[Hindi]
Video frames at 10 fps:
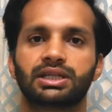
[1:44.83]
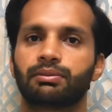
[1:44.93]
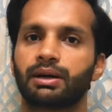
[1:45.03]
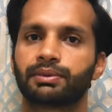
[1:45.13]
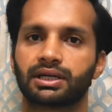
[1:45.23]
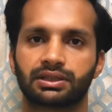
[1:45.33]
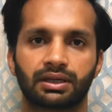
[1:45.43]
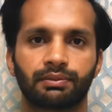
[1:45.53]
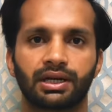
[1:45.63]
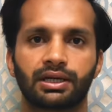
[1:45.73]
जब आप
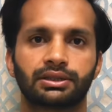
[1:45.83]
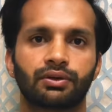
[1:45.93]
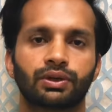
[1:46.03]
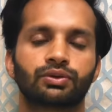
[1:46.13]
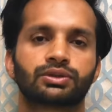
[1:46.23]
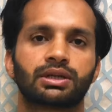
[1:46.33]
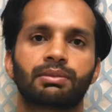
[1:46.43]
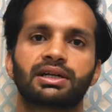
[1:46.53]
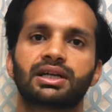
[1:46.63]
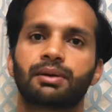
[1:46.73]
कतर में आ जाओगे उसके
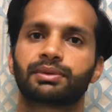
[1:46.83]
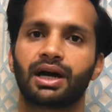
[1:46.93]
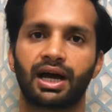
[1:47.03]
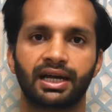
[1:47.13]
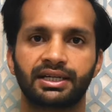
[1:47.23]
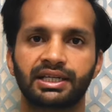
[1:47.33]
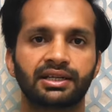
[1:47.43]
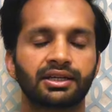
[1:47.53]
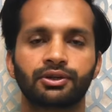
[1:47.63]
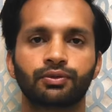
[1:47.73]
बाद आपका आईडी
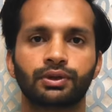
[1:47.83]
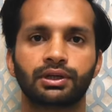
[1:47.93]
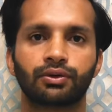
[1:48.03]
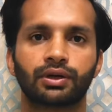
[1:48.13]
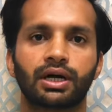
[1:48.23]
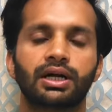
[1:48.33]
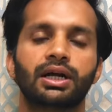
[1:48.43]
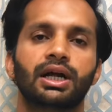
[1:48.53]
रिन्यू नहीं होगा